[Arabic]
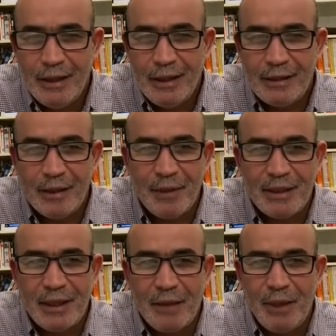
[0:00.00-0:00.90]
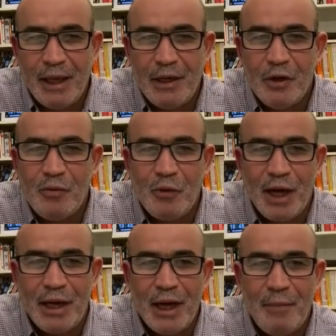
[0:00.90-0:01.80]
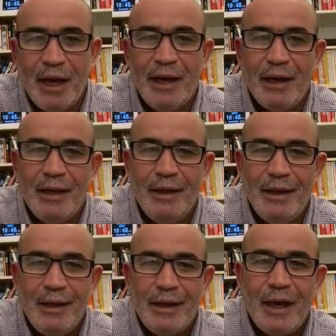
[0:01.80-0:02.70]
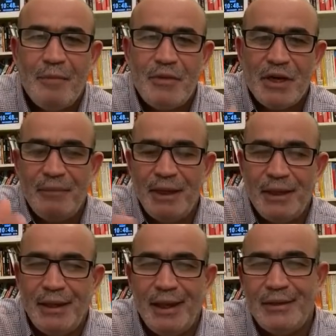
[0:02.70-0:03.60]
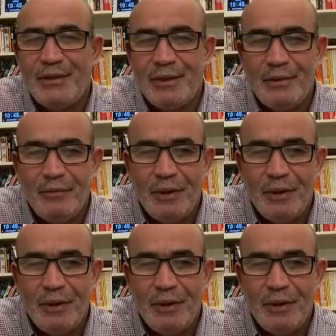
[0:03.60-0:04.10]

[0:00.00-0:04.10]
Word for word: يتمتع بها اليوم وينهبها كمشه من الناس